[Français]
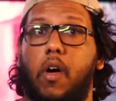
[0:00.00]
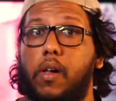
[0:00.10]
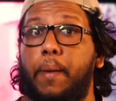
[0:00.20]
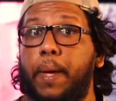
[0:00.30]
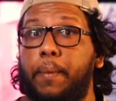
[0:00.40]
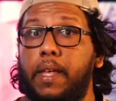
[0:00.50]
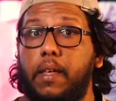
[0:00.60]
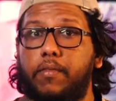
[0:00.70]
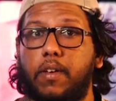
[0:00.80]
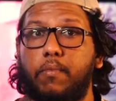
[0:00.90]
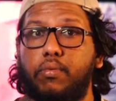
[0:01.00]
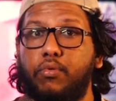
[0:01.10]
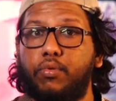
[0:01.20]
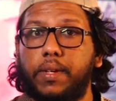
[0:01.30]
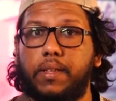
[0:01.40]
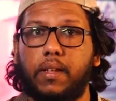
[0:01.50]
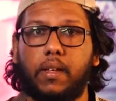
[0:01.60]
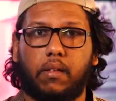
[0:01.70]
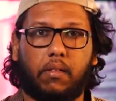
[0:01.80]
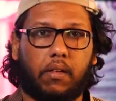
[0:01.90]
Alors, l'imprimerie va beaucoup
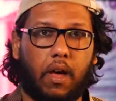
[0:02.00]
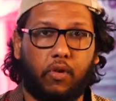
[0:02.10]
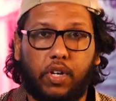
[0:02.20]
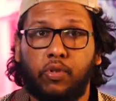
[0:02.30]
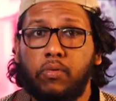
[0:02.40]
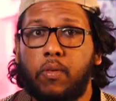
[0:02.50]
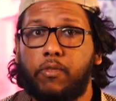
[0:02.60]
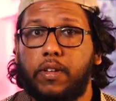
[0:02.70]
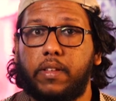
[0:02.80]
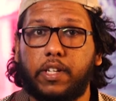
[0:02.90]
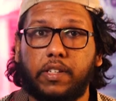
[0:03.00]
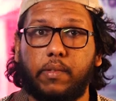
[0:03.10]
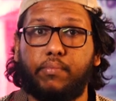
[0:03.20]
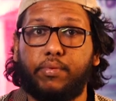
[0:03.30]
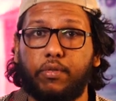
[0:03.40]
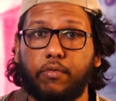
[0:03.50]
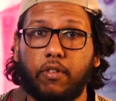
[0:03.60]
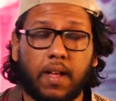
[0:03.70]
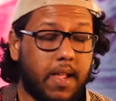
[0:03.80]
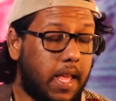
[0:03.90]
aider euh, la religion, comme on l'a déjà dit plusieurs
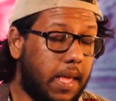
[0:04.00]
fois,